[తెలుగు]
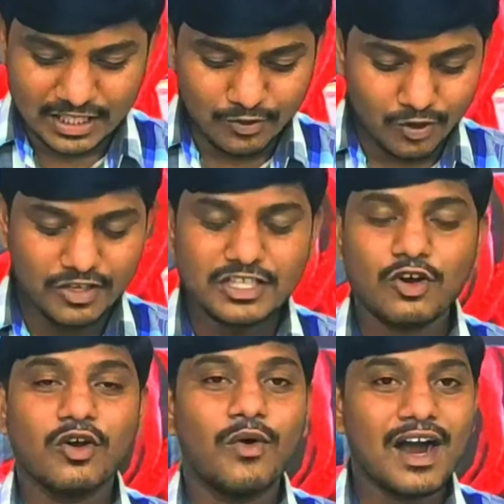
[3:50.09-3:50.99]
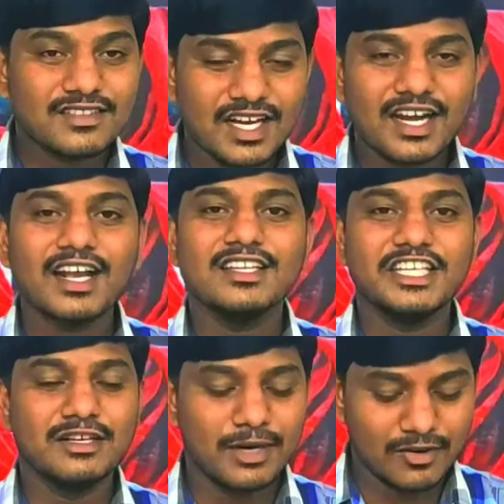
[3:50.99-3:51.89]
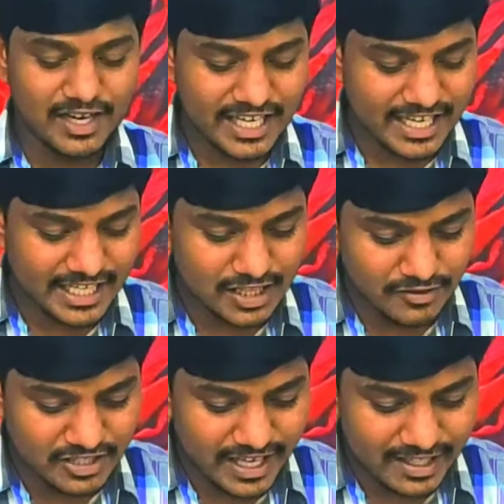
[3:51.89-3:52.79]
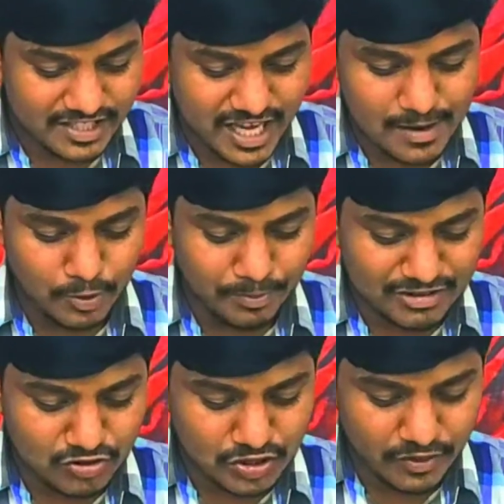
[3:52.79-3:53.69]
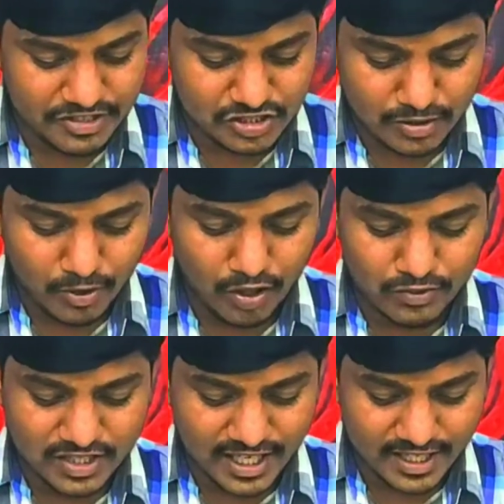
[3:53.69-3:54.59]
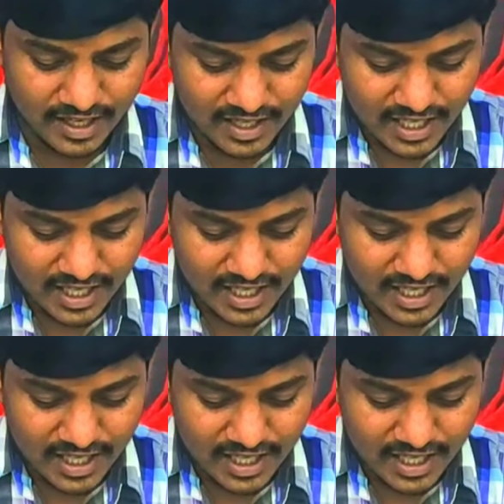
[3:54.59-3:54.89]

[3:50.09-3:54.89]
ఈ యొక్క వాగ్దానంగా దీన్ని మనం అంగీకరిద్దాం ఇదే అధ్యాయము పంతొమ్మిదవ వచ్చినంలో ఉంది కదా